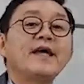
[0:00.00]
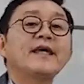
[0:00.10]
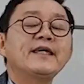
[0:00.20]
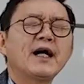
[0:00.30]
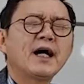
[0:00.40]

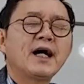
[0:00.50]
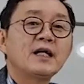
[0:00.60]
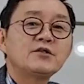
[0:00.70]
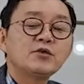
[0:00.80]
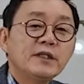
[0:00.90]

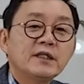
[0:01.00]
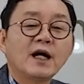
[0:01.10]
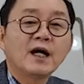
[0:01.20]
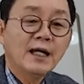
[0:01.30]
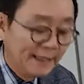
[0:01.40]
재기할 수
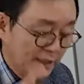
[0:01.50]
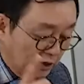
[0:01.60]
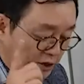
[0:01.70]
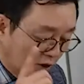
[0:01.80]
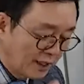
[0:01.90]
있다.
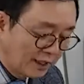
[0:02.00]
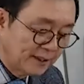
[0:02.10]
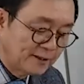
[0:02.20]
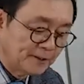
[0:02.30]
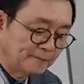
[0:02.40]
이런
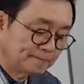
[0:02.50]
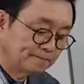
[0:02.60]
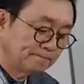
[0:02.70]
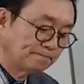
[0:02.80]
전략이거든.